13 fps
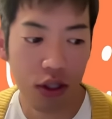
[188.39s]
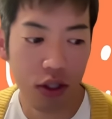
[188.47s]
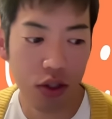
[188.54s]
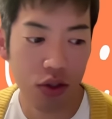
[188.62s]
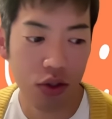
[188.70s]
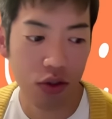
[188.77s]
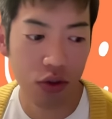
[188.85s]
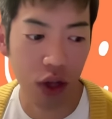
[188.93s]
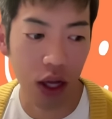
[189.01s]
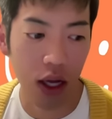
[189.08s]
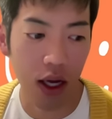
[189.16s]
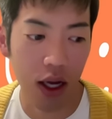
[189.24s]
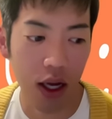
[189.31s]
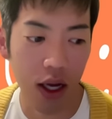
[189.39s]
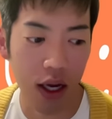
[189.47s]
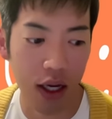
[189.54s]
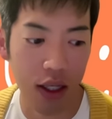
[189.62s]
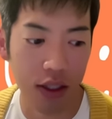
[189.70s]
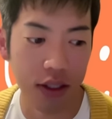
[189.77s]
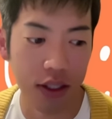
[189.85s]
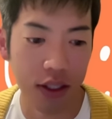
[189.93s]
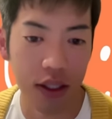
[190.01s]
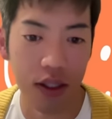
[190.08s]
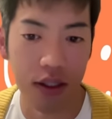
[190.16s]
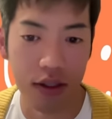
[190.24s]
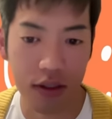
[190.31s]
いうようなあ感じだっ
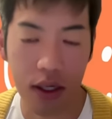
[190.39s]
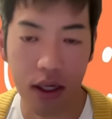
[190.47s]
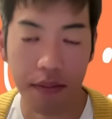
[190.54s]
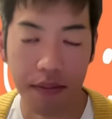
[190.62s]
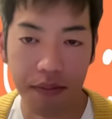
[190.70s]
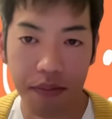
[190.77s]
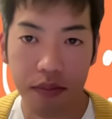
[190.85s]
たんですが、